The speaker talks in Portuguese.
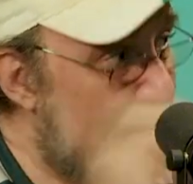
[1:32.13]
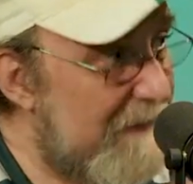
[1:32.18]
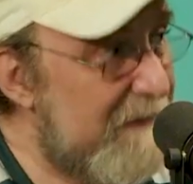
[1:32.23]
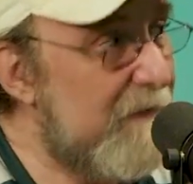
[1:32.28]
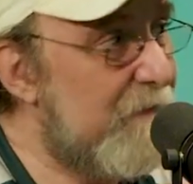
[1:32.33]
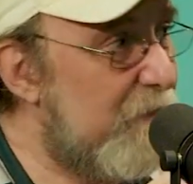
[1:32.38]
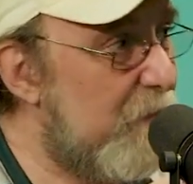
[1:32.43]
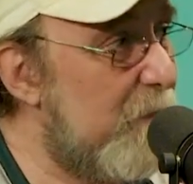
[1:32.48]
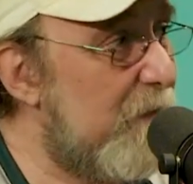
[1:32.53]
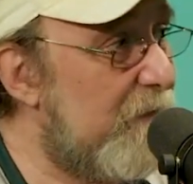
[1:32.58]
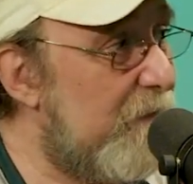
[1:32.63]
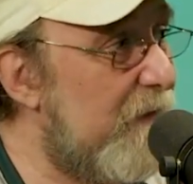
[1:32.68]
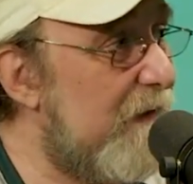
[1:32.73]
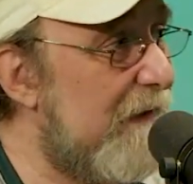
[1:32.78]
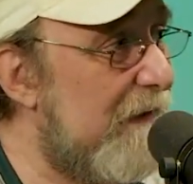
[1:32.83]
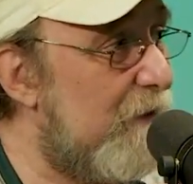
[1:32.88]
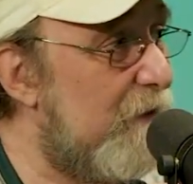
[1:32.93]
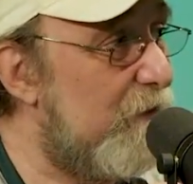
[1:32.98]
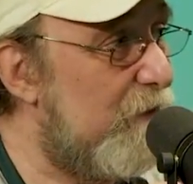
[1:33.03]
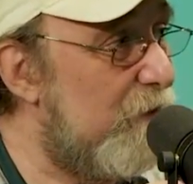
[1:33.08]
Essa foi minha
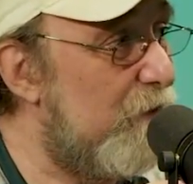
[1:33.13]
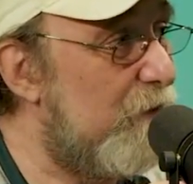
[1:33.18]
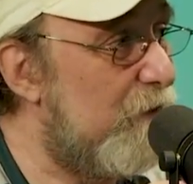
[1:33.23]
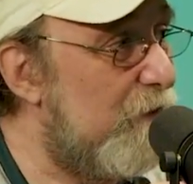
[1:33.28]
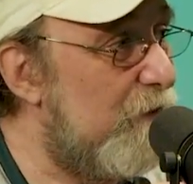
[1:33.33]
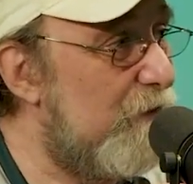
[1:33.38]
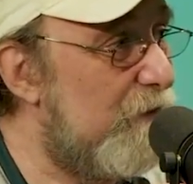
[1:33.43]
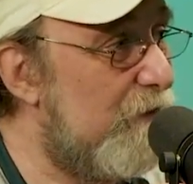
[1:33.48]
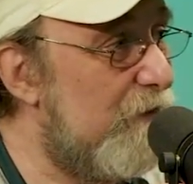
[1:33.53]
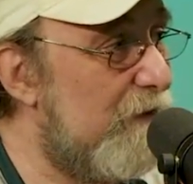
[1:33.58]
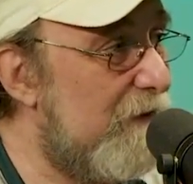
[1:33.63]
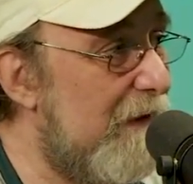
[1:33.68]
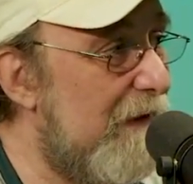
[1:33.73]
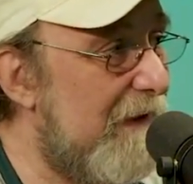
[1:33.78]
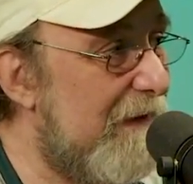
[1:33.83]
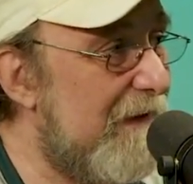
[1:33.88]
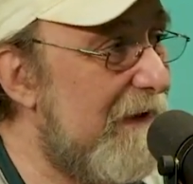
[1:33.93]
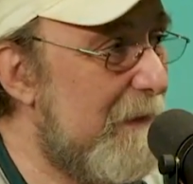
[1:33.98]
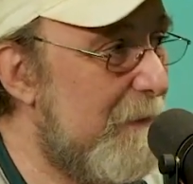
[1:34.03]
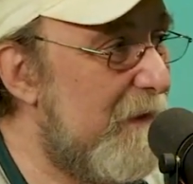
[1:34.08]
final do,
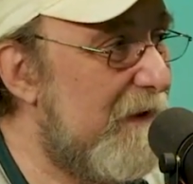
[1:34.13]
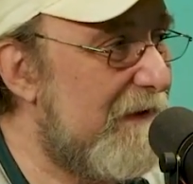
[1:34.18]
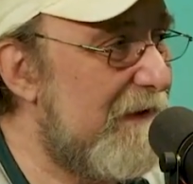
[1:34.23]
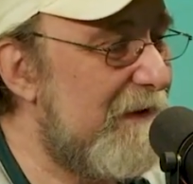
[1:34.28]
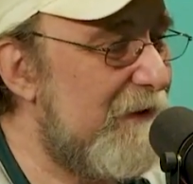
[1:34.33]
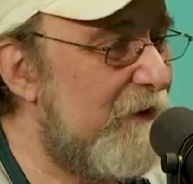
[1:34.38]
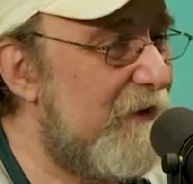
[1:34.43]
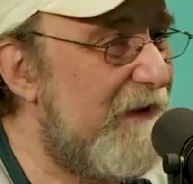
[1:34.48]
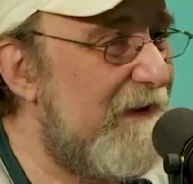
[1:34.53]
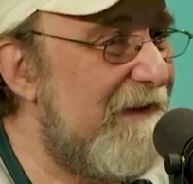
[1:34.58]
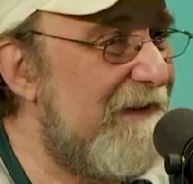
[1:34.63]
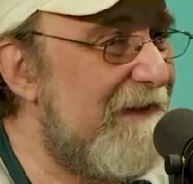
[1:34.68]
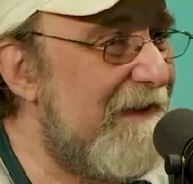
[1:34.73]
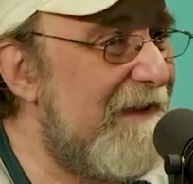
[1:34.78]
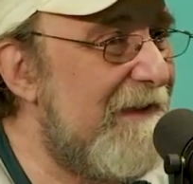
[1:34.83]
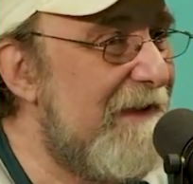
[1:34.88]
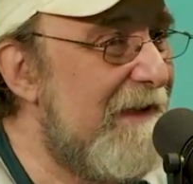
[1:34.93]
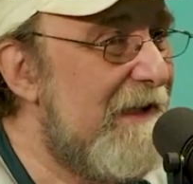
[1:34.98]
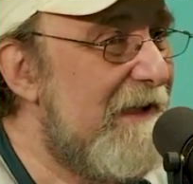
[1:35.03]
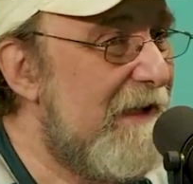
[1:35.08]
da, da Libertadores, ah.
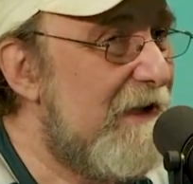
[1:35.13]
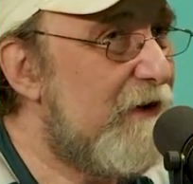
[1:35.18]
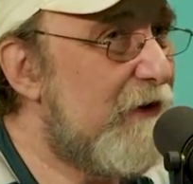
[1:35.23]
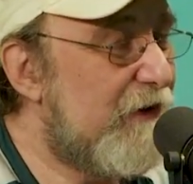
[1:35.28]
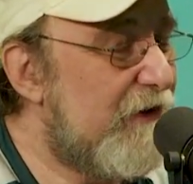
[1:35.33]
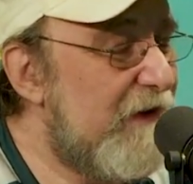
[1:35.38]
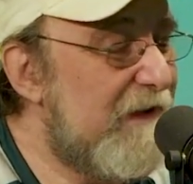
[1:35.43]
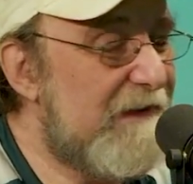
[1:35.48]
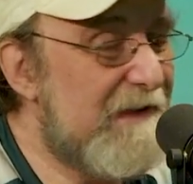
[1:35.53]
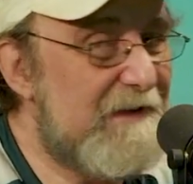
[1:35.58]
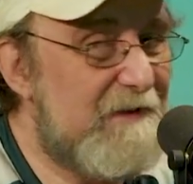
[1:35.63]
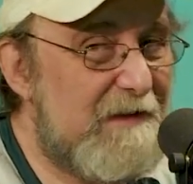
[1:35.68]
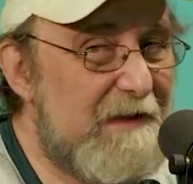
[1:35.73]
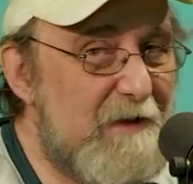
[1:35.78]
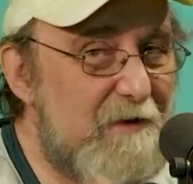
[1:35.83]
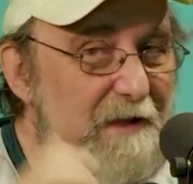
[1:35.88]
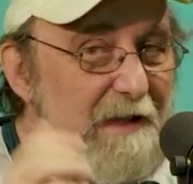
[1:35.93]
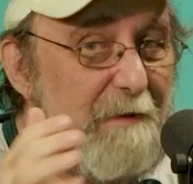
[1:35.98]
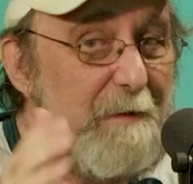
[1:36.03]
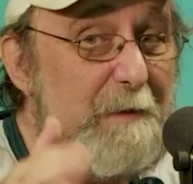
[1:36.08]
né? Tô sentado
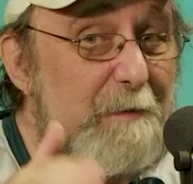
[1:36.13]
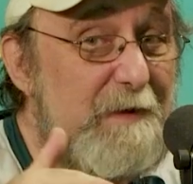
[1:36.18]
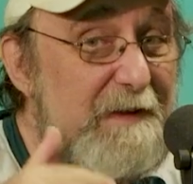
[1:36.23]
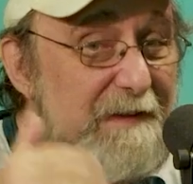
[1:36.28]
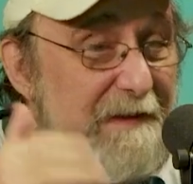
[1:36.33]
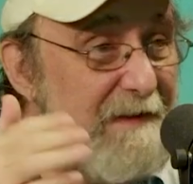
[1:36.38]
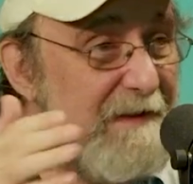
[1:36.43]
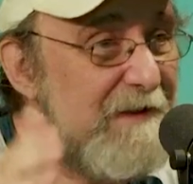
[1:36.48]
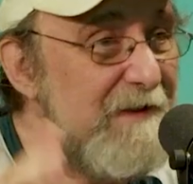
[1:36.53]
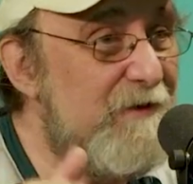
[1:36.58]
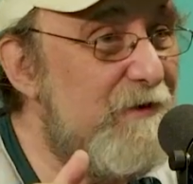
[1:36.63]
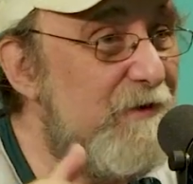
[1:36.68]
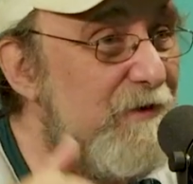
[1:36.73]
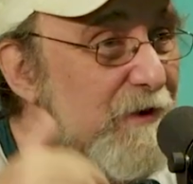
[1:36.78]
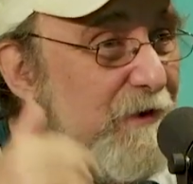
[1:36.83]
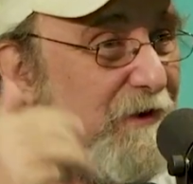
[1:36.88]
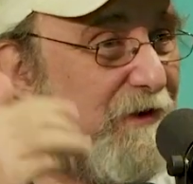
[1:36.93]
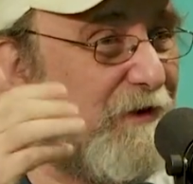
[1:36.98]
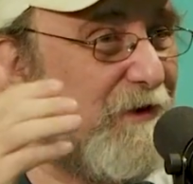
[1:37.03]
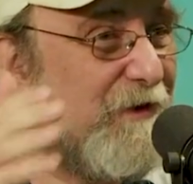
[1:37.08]
lá, o cara me apresentando, onde
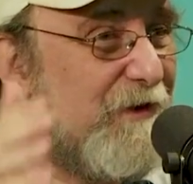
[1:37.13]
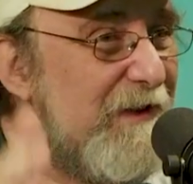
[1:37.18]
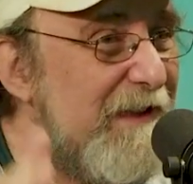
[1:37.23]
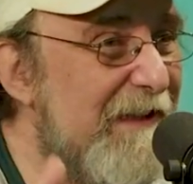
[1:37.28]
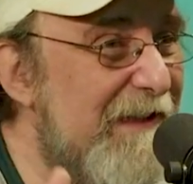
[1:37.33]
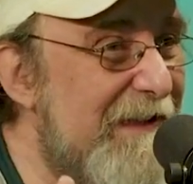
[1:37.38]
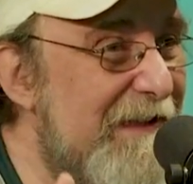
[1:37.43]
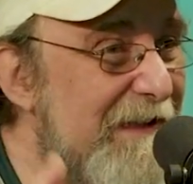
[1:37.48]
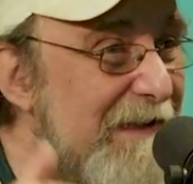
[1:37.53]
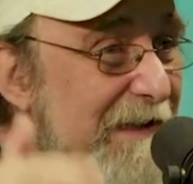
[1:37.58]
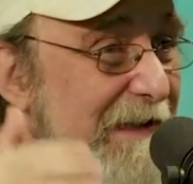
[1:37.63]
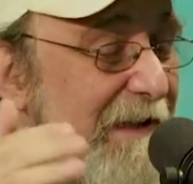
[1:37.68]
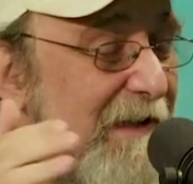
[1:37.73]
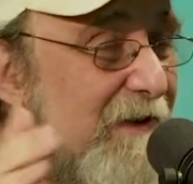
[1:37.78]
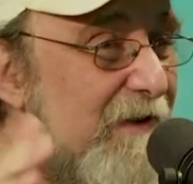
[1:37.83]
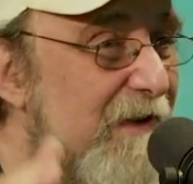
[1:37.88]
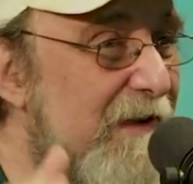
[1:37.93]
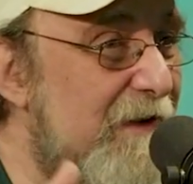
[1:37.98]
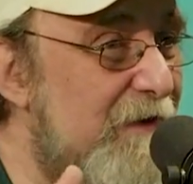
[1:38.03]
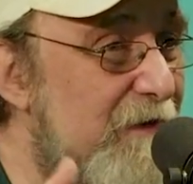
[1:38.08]
eu estudei,
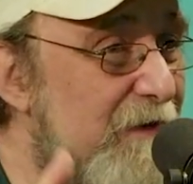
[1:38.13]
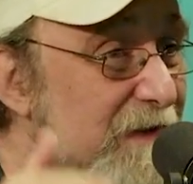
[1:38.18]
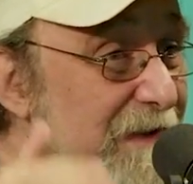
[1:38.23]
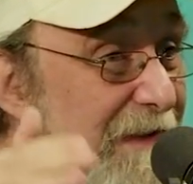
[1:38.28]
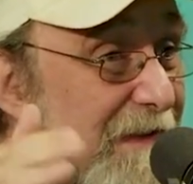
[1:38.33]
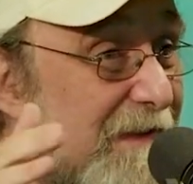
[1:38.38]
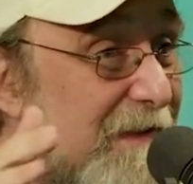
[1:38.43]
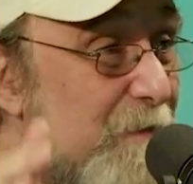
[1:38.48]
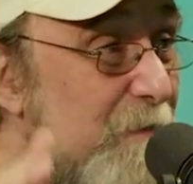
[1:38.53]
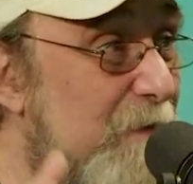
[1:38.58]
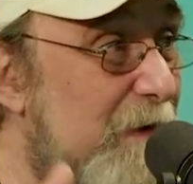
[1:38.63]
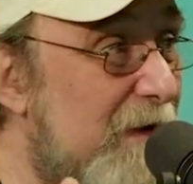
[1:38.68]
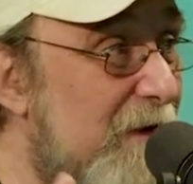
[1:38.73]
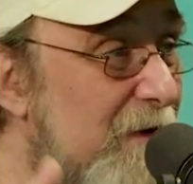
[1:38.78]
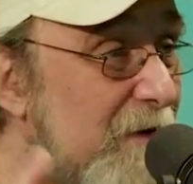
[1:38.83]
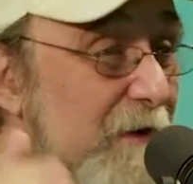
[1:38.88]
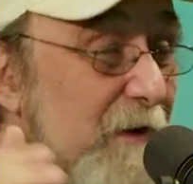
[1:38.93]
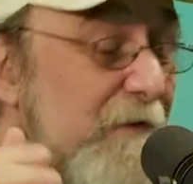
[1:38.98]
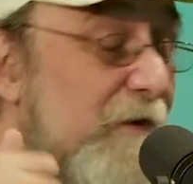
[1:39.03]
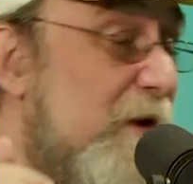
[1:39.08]
lendo lá Universidade de São
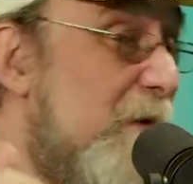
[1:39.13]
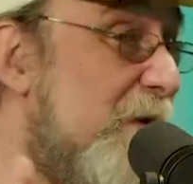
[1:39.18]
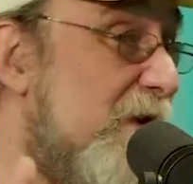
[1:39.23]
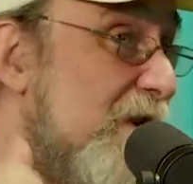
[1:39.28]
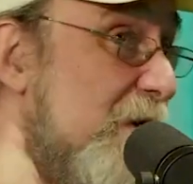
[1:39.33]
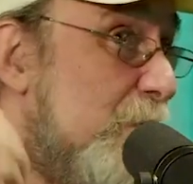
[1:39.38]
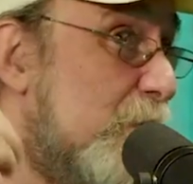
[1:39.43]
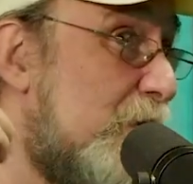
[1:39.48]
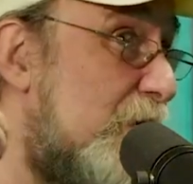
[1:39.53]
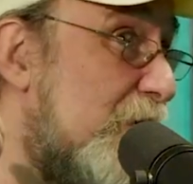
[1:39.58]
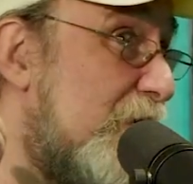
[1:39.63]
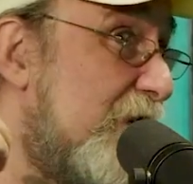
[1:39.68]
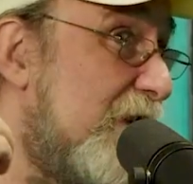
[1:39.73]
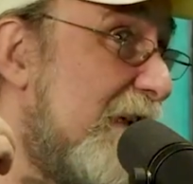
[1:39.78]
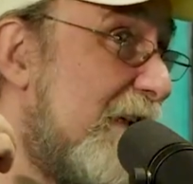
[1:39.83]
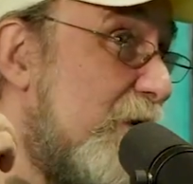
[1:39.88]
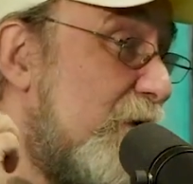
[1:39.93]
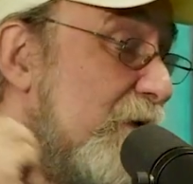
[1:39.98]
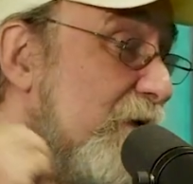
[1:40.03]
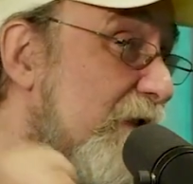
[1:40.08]
Paulo, e eu fiquei imaginando, putz, os
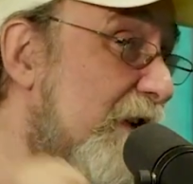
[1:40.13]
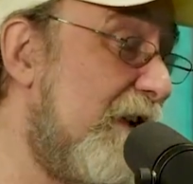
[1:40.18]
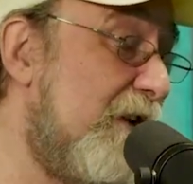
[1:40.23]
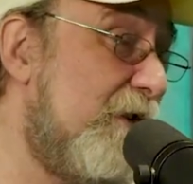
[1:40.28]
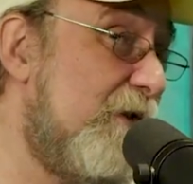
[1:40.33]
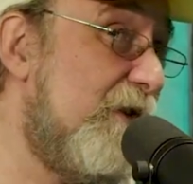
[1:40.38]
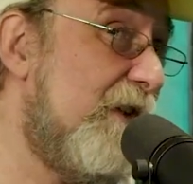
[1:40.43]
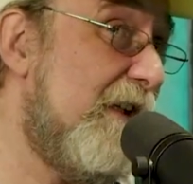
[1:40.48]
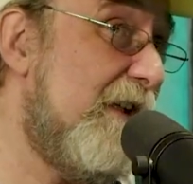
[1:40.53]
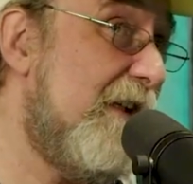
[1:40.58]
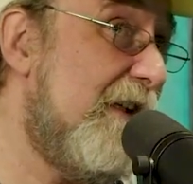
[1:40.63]
caras ouvindo